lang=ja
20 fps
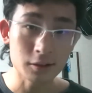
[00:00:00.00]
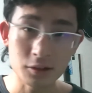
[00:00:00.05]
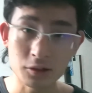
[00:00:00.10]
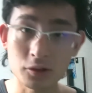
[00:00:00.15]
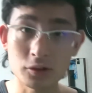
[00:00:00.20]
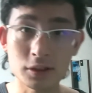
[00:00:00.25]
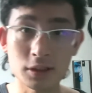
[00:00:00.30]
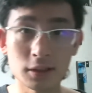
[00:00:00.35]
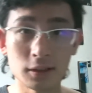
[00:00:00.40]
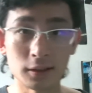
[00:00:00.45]

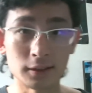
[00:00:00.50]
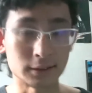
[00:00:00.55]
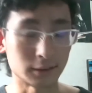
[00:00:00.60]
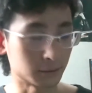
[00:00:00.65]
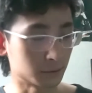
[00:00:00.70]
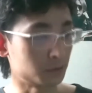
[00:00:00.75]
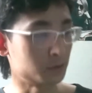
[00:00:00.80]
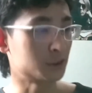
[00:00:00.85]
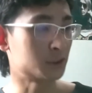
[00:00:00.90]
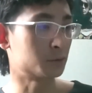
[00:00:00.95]
ションシーンが
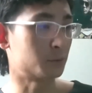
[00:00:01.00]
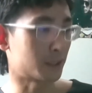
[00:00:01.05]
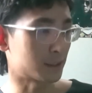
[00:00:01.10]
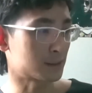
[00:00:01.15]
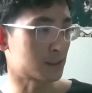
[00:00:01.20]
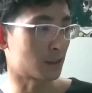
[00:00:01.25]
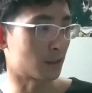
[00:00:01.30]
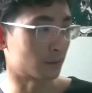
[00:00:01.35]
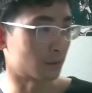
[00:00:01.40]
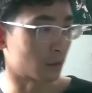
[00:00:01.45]
すごい素晴ら
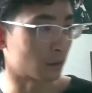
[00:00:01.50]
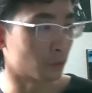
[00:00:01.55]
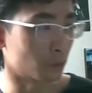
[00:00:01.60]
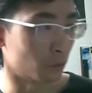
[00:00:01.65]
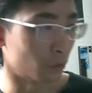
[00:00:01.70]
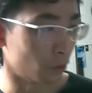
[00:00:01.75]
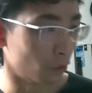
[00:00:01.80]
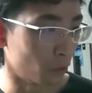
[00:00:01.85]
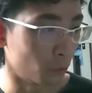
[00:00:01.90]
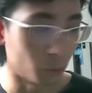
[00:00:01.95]
しかった
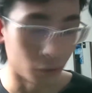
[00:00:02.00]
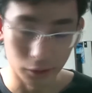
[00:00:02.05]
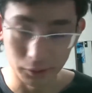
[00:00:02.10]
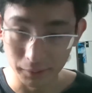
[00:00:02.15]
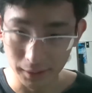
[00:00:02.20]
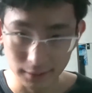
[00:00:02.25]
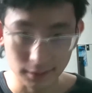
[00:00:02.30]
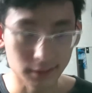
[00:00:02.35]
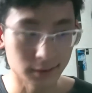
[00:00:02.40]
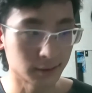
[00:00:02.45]
と思い
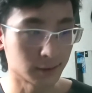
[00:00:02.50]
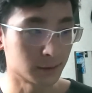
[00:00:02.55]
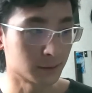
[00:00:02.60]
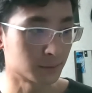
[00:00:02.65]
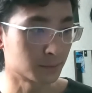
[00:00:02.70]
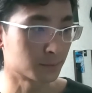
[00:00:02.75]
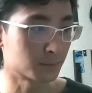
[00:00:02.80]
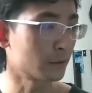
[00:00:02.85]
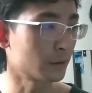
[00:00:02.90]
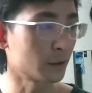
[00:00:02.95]
ます。
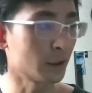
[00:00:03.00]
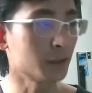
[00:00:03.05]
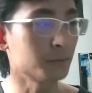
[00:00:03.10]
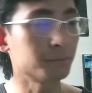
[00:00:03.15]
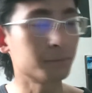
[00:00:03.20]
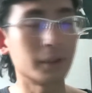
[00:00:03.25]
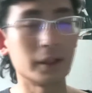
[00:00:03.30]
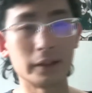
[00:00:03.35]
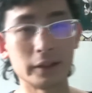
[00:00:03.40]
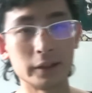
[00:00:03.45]
で、
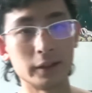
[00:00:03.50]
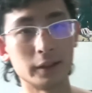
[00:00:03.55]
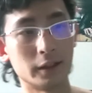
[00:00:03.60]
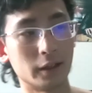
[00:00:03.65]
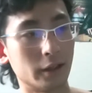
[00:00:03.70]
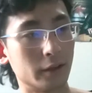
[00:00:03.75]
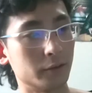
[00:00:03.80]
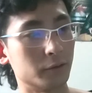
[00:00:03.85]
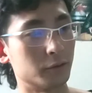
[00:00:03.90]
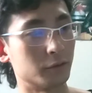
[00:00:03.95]
やっぱね、
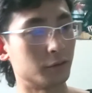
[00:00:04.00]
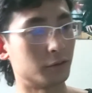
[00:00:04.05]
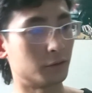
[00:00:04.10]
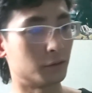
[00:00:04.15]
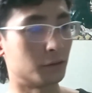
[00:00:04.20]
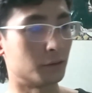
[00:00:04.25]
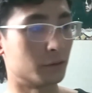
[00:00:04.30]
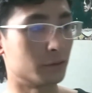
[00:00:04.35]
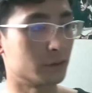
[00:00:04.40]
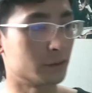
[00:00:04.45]
あ
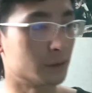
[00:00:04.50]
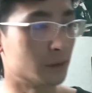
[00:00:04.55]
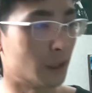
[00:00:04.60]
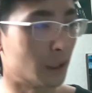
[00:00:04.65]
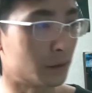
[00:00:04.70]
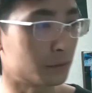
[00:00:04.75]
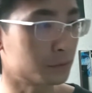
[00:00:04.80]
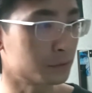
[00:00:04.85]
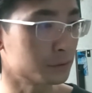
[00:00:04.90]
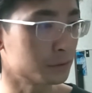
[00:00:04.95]
の、
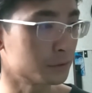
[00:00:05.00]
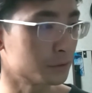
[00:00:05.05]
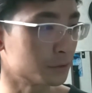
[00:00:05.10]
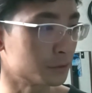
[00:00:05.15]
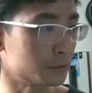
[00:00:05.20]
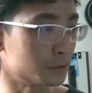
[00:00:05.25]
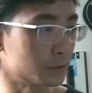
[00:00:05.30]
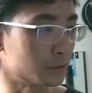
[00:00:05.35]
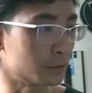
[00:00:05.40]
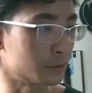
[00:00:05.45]

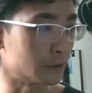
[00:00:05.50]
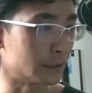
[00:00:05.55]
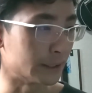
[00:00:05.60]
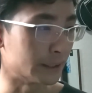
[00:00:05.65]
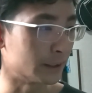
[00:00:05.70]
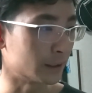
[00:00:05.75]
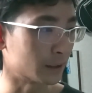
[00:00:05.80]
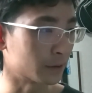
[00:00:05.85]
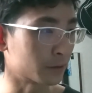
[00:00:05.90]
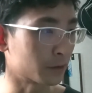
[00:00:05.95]
ヤフーの
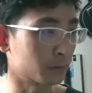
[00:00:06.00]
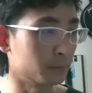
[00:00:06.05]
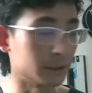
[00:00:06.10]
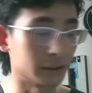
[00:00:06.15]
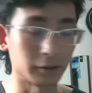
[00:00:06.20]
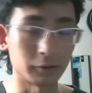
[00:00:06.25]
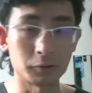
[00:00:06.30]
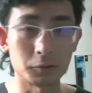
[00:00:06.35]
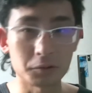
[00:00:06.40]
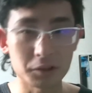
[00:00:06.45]
映画とか見
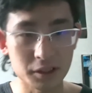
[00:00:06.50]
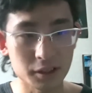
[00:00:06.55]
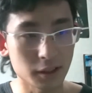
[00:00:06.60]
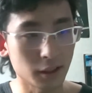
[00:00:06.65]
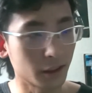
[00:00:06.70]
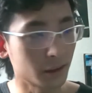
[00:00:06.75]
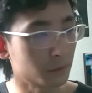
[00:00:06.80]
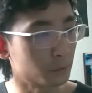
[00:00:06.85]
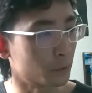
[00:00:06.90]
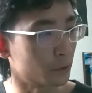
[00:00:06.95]
てた星
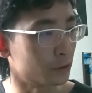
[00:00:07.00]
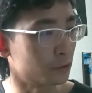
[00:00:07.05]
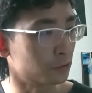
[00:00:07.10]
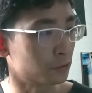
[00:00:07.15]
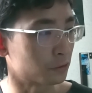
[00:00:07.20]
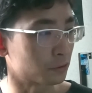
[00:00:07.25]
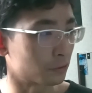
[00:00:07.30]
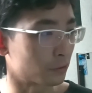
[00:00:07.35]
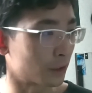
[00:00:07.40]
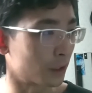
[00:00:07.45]
がね、もう
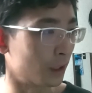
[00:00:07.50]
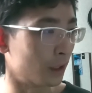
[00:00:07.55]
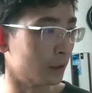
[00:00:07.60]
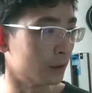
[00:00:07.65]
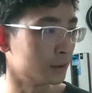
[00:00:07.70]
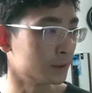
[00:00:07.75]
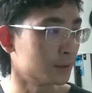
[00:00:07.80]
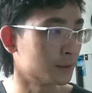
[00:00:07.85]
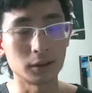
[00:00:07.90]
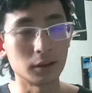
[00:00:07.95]
4とか、
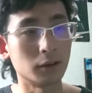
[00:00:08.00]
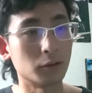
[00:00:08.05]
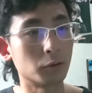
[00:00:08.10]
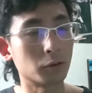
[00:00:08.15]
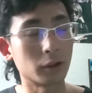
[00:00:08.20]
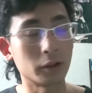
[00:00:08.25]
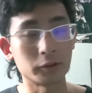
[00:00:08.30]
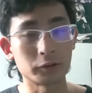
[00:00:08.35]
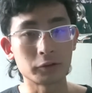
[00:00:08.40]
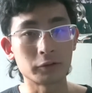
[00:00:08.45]

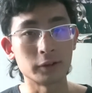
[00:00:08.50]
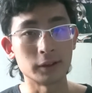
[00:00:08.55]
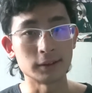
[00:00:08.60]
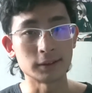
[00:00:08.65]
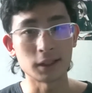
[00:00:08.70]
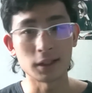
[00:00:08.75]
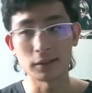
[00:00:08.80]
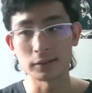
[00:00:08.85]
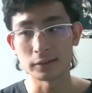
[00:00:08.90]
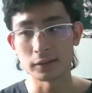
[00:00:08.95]
他のところで
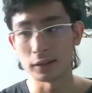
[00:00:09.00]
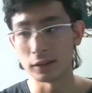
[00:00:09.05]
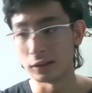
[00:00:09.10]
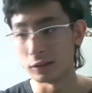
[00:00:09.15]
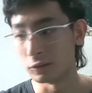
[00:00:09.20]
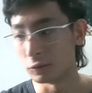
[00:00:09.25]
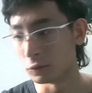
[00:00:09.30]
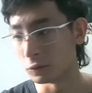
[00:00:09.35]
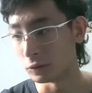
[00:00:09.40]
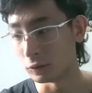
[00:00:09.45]

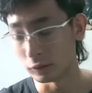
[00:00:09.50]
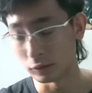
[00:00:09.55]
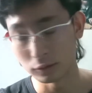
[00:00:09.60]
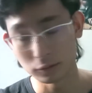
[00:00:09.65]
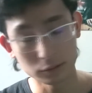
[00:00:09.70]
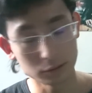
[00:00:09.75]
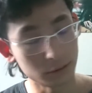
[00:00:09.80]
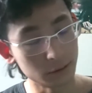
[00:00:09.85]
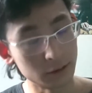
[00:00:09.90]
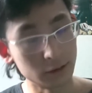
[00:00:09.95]

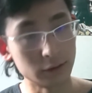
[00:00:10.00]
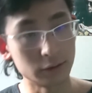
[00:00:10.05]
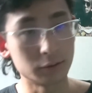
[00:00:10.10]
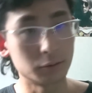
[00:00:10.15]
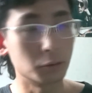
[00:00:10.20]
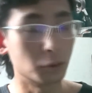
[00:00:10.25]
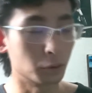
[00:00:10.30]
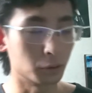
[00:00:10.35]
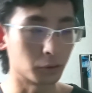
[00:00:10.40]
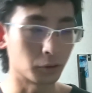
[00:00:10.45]

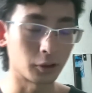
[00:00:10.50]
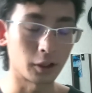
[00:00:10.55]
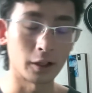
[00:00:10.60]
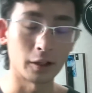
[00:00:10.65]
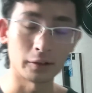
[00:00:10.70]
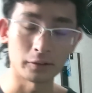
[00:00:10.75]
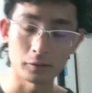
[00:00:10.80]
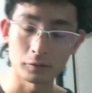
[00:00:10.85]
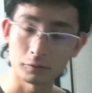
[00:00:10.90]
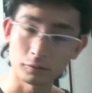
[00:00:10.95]
3.5と
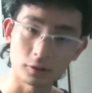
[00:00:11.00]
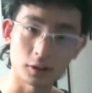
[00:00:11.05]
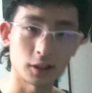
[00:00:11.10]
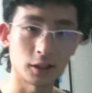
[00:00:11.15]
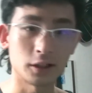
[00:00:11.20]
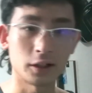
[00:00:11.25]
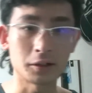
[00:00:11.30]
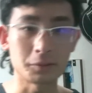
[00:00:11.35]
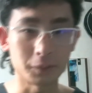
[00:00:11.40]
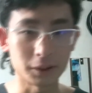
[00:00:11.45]
か、そんくら
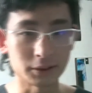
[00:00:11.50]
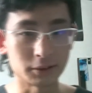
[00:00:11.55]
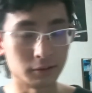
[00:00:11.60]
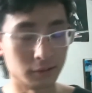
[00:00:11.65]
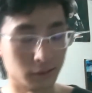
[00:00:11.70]
いあります